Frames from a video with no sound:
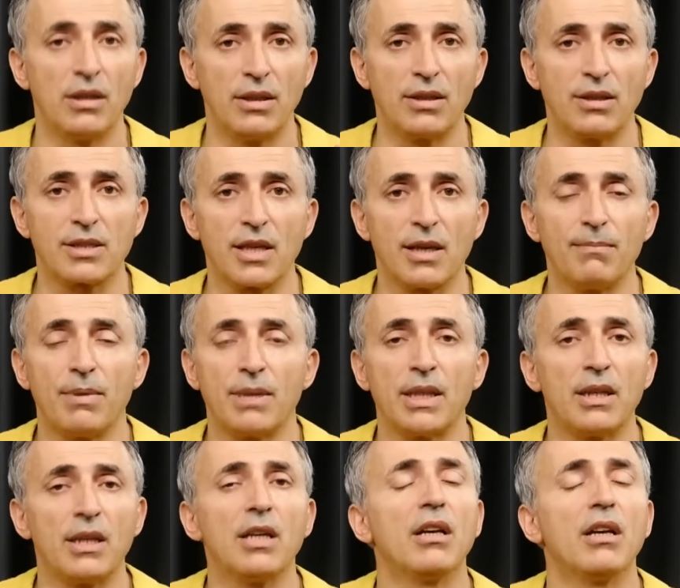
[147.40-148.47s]
İnsan
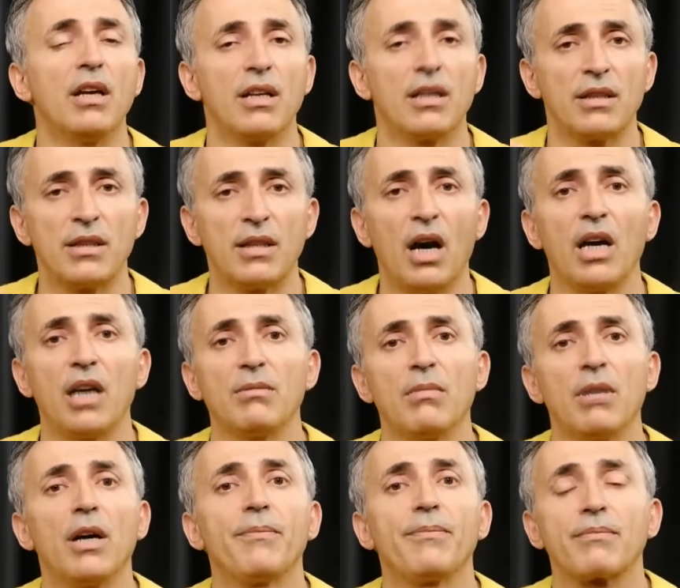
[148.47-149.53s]
bedeni
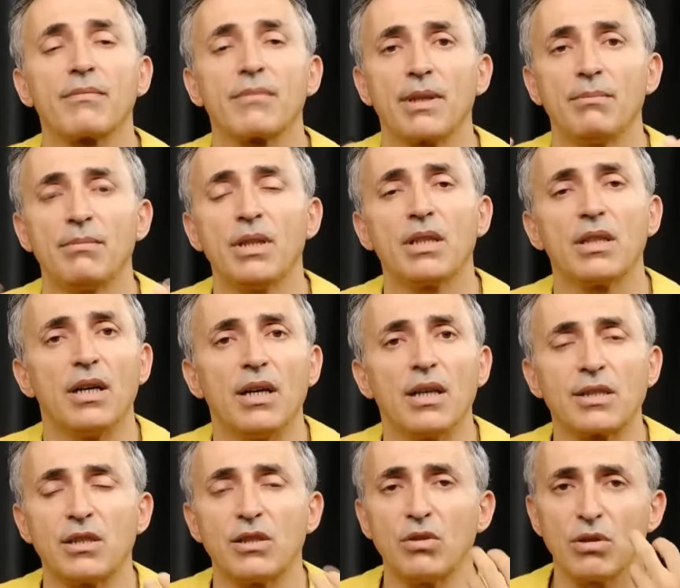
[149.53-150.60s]
daima bir
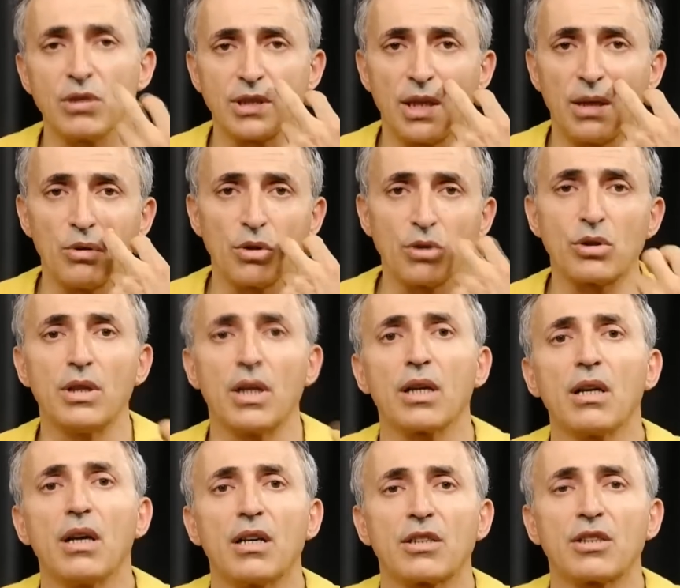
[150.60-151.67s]
asidoz tablosuyla
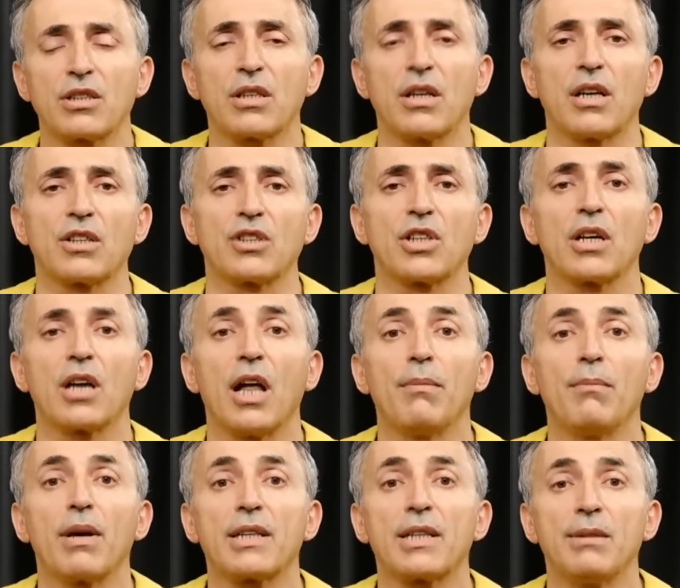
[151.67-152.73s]
karşı karşıya
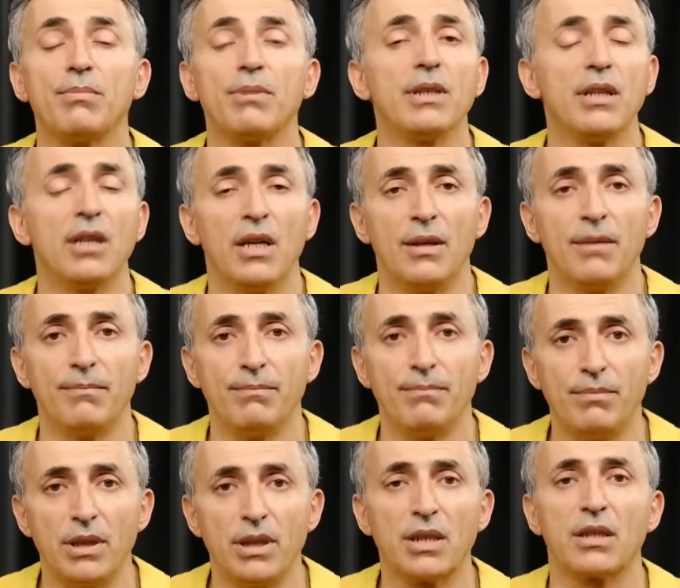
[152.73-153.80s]
kalmak gibi
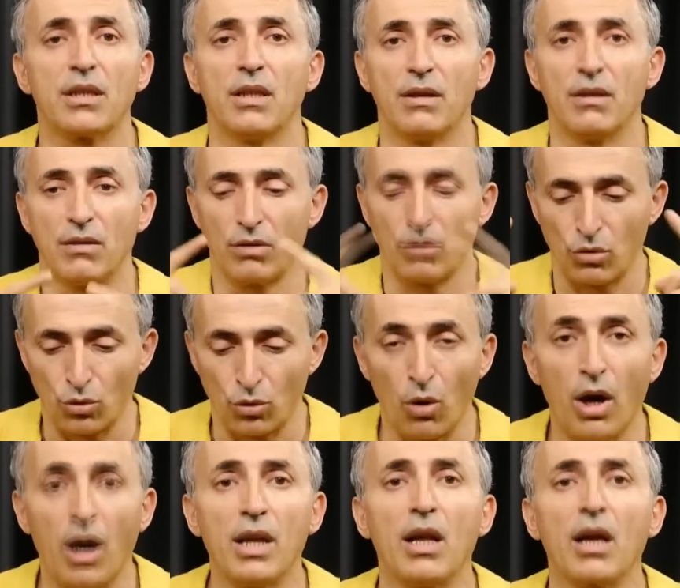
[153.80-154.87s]
bir
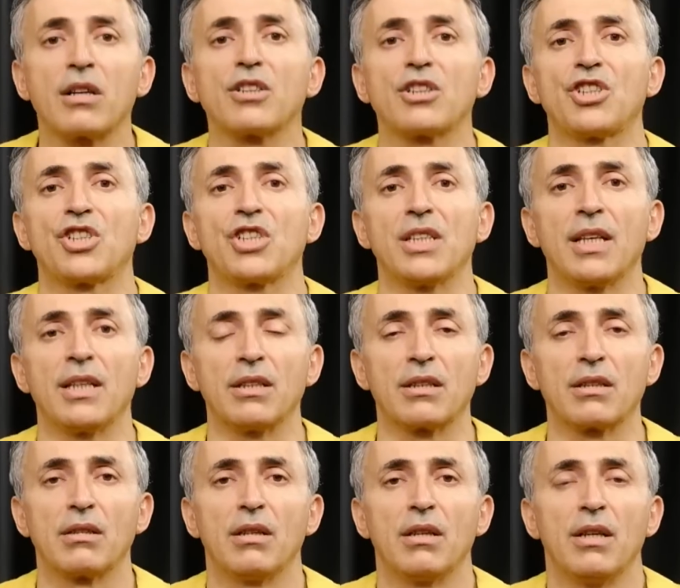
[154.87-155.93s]
doğal akış içindedir.